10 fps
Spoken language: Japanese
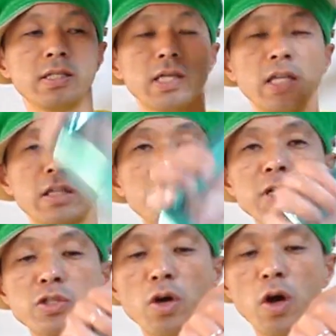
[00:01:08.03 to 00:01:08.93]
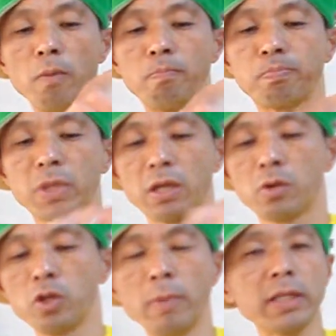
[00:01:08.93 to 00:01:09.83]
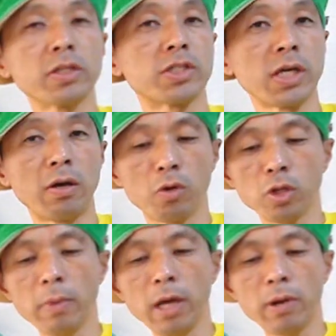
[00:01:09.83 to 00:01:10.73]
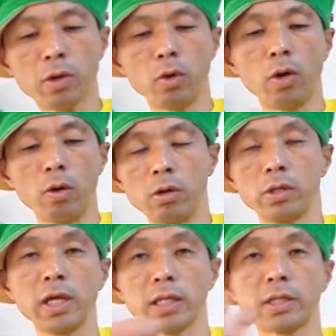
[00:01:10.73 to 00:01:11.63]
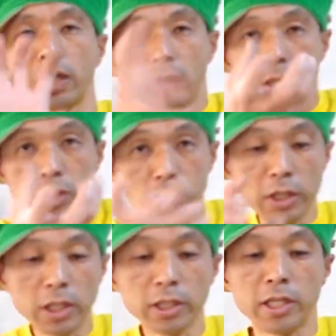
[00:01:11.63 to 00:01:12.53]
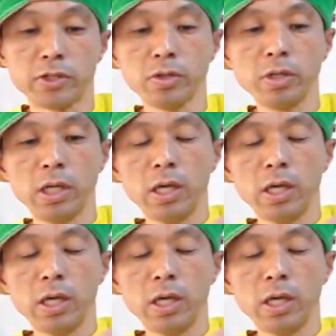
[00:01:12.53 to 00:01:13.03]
じゃあ行ってみましょう。この前と違う。この前はこうやって、一緒にやったでしょ。